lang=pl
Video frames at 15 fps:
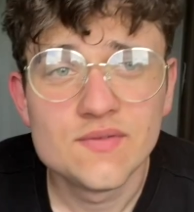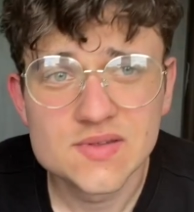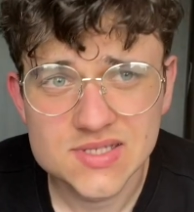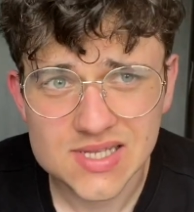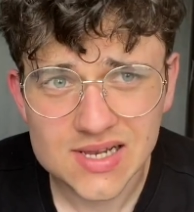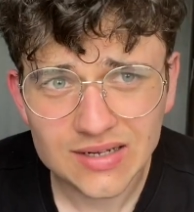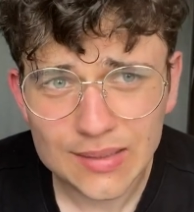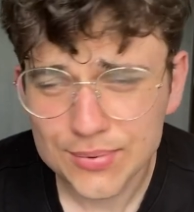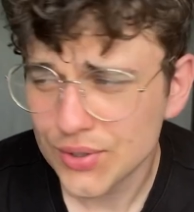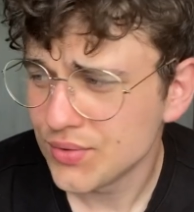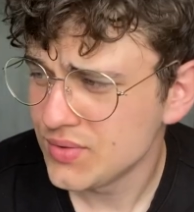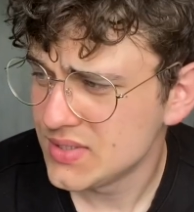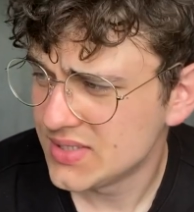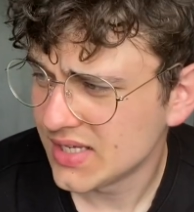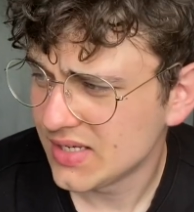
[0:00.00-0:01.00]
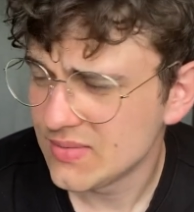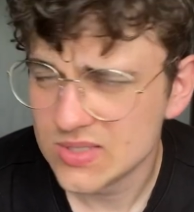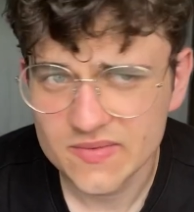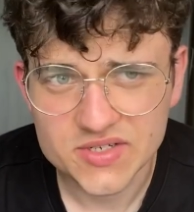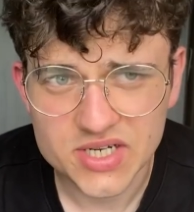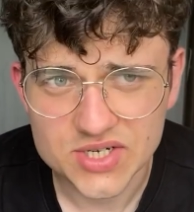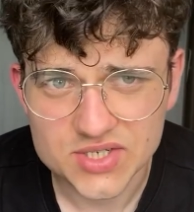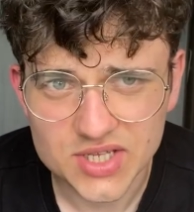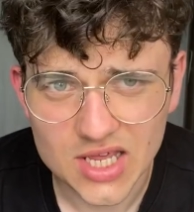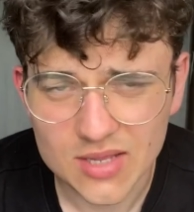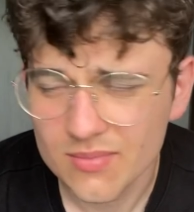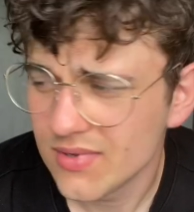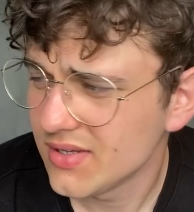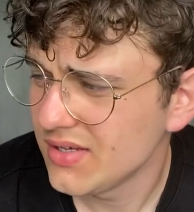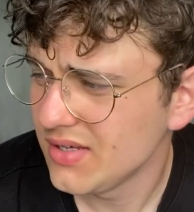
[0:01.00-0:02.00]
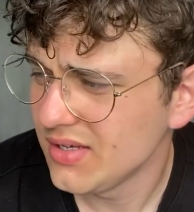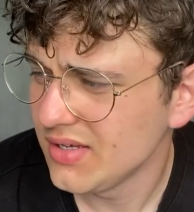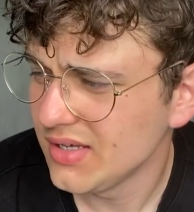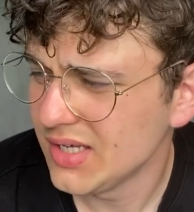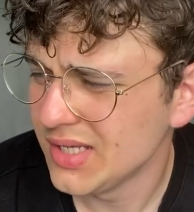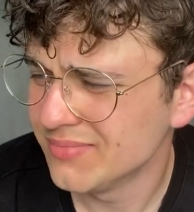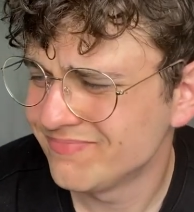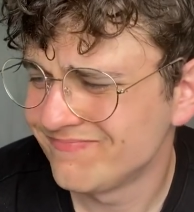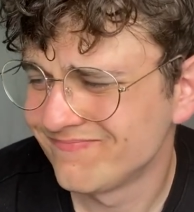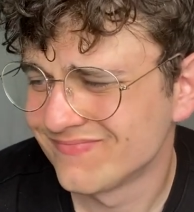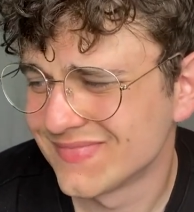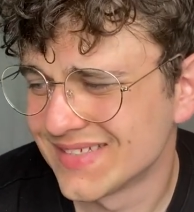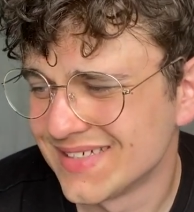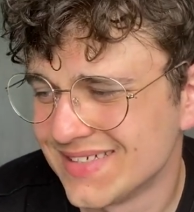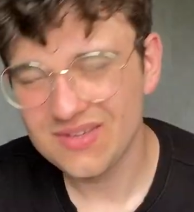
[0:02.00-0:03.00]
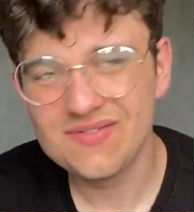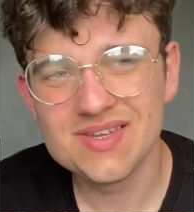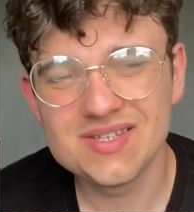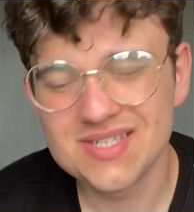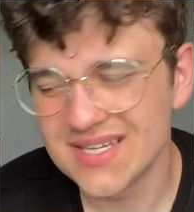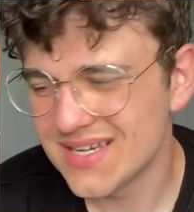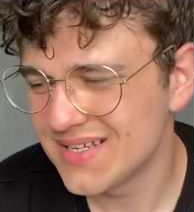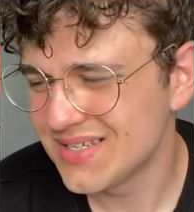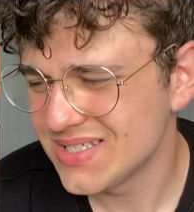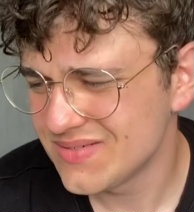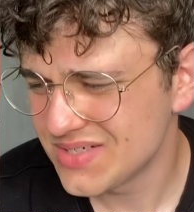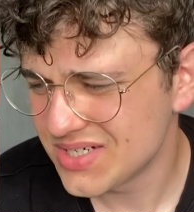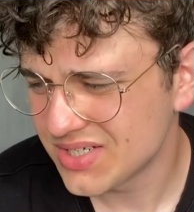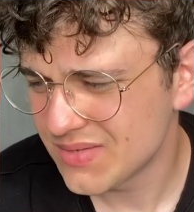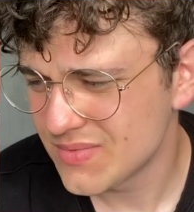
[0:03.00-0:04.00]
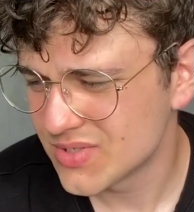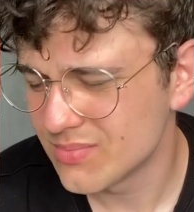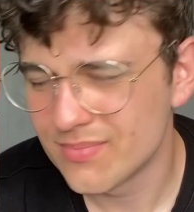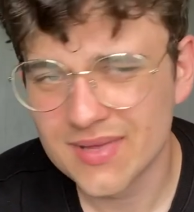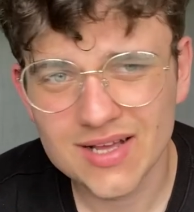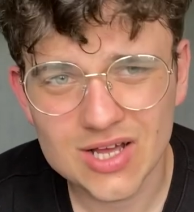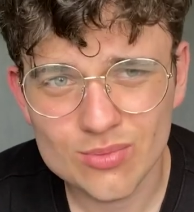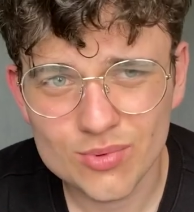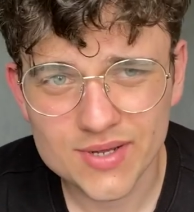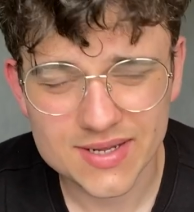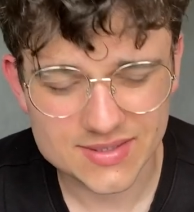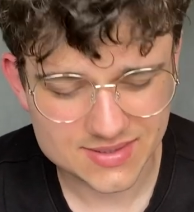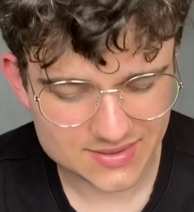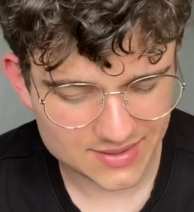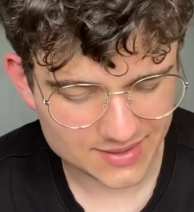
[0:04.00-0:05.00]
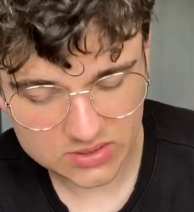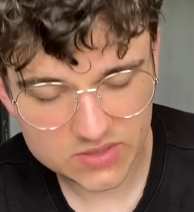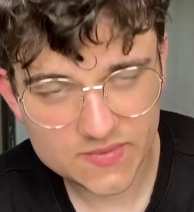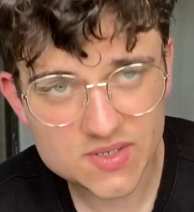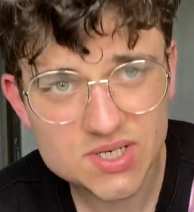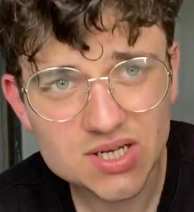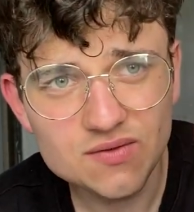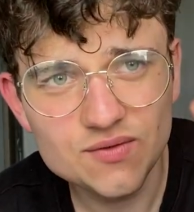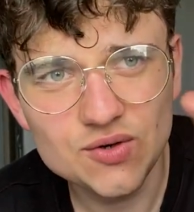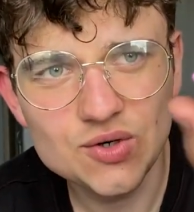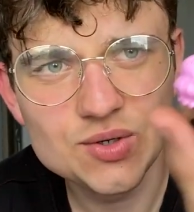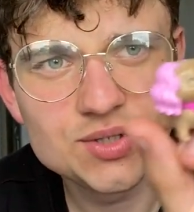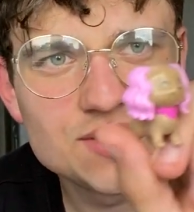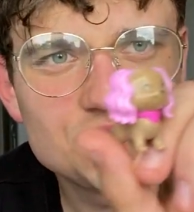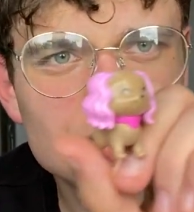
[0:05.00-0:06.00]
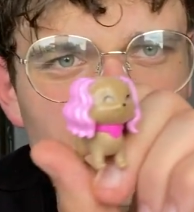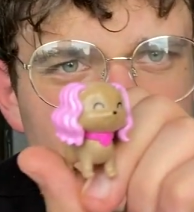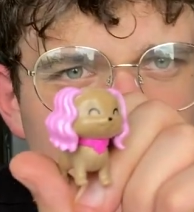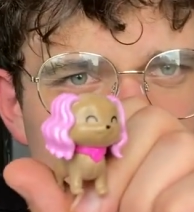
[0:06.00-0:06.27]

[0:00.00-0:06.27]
Więc lalka przychodzi z takim zwierzaczkiem i... Wiecie, te zwierzaczki mi są mega obojętne. Zwierzak wygląda w taki